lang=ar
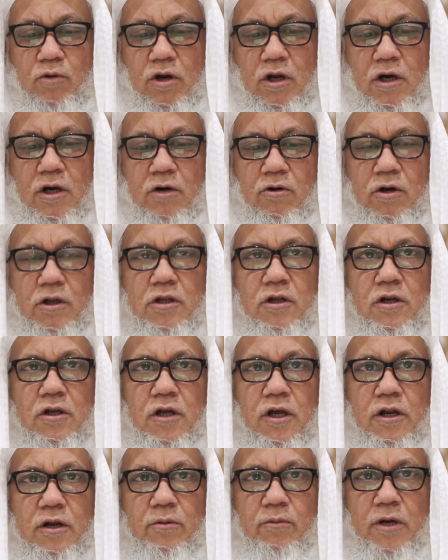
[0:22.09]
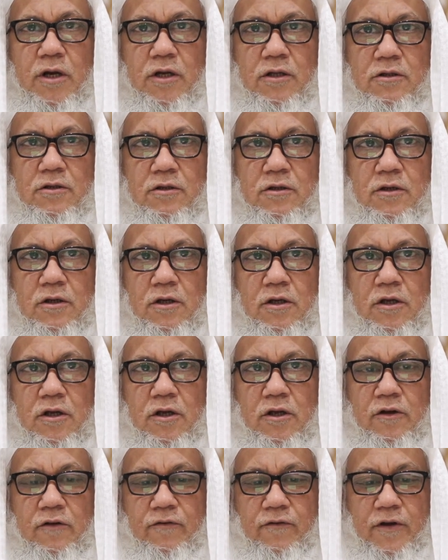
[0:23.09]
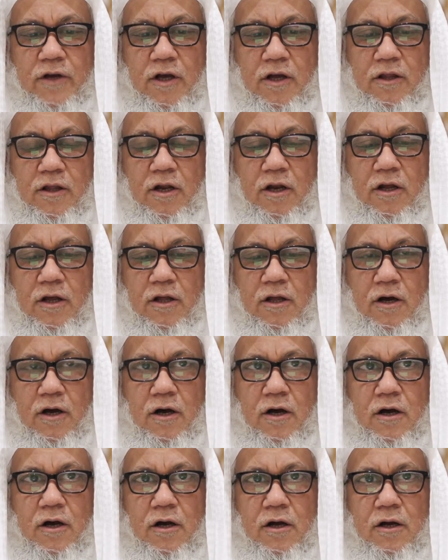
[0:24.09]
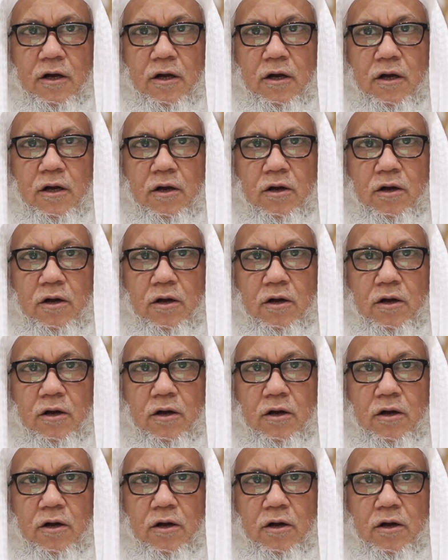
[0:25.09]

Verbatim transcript: والأخوات الكريمات في هذا اللقاء